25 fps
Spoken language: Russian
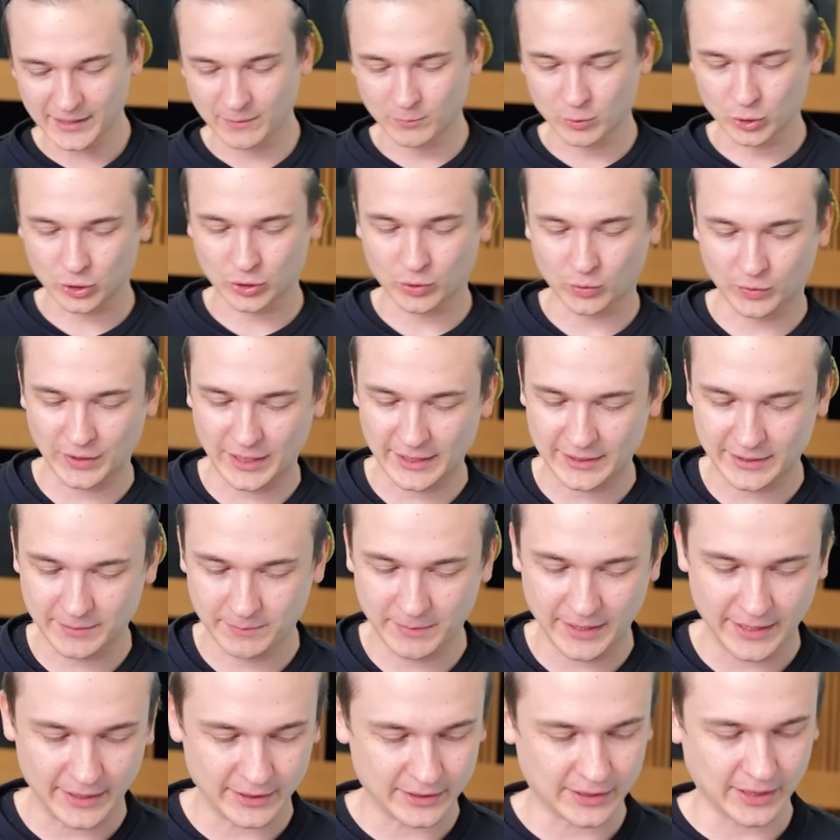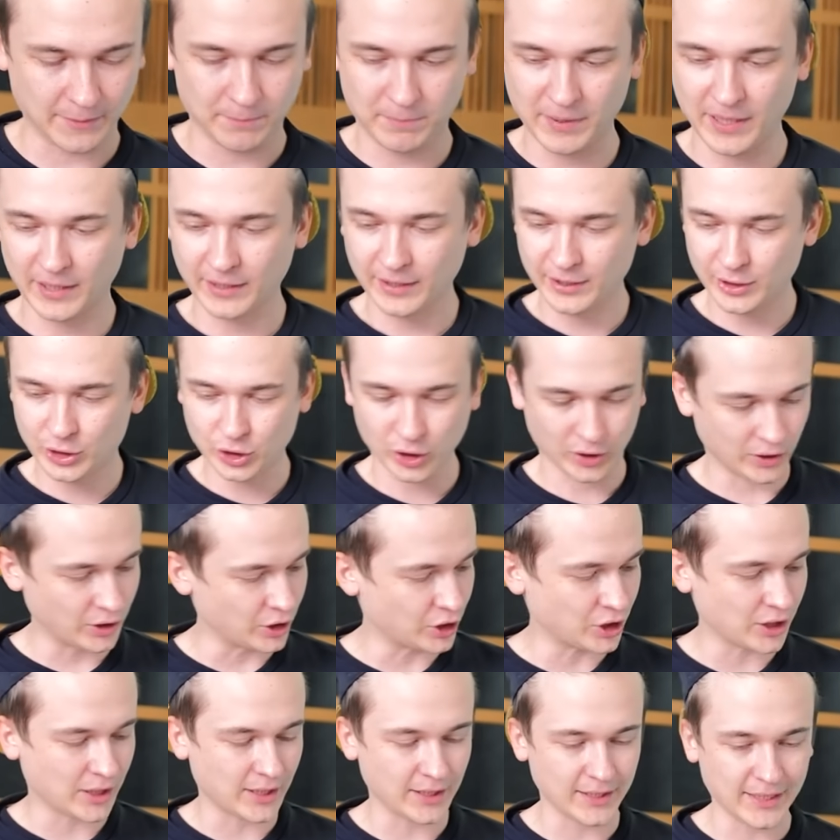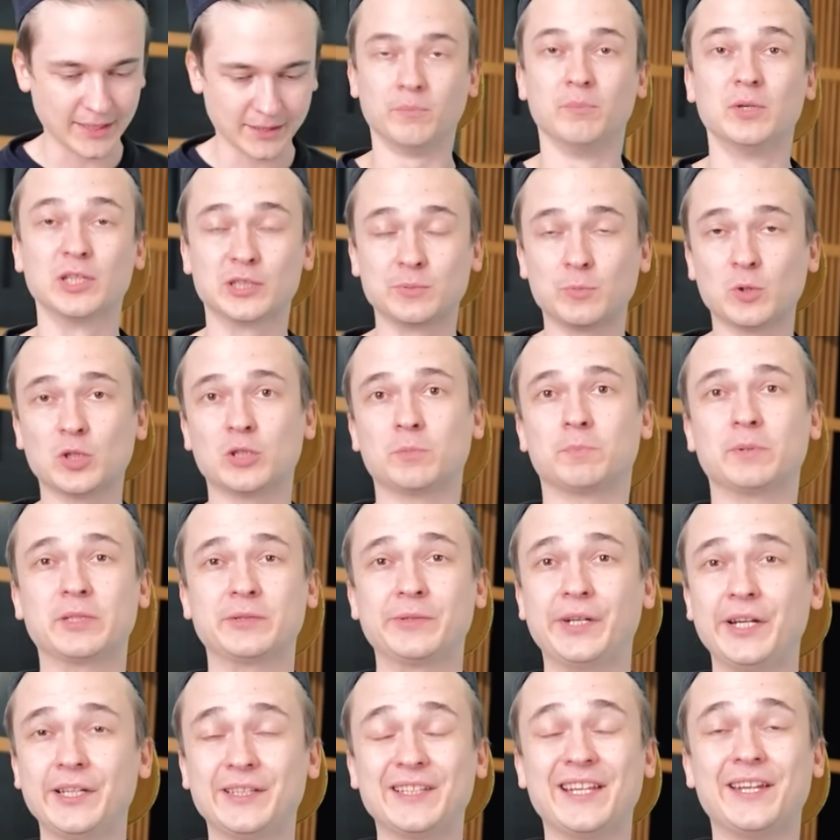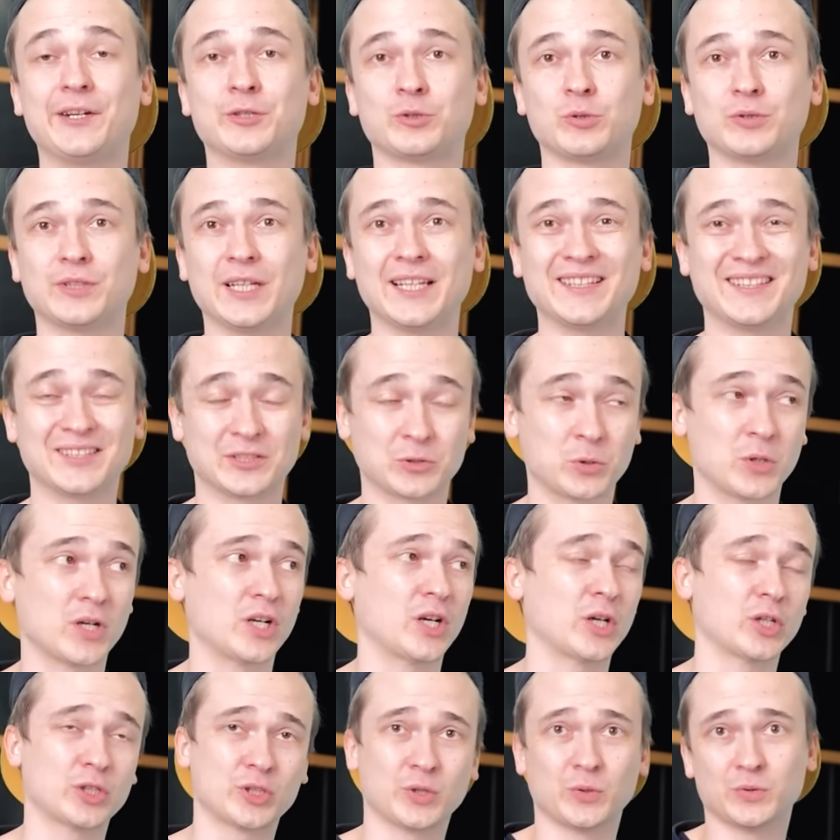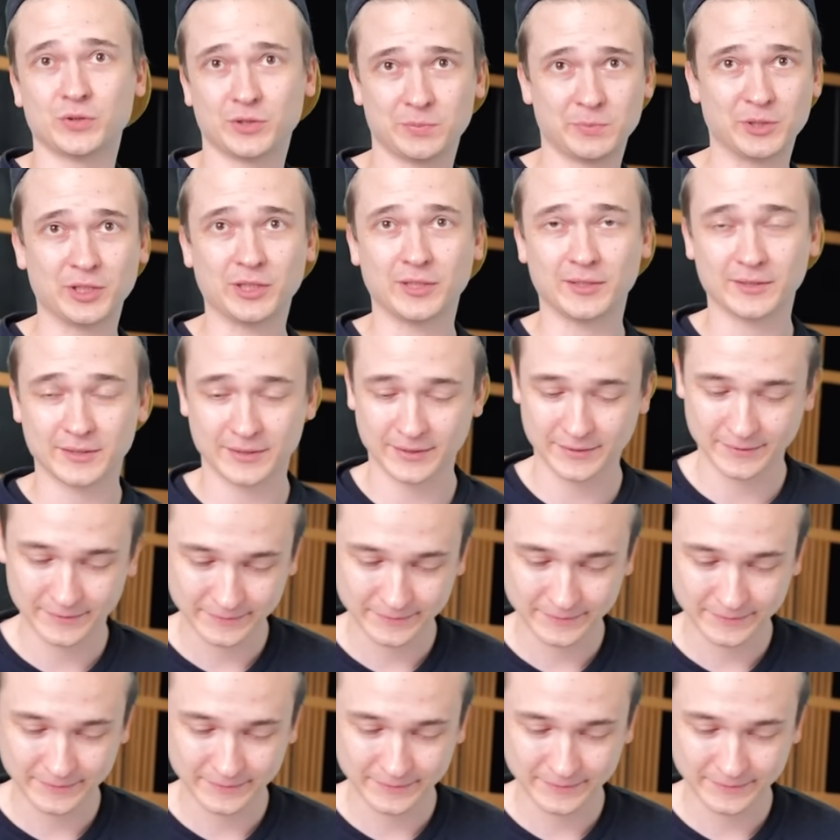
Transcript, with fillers: тому, что у нас имеется белый и черный шоколад, мы сможем посмотреть на результат, насколько хорошо он смешался.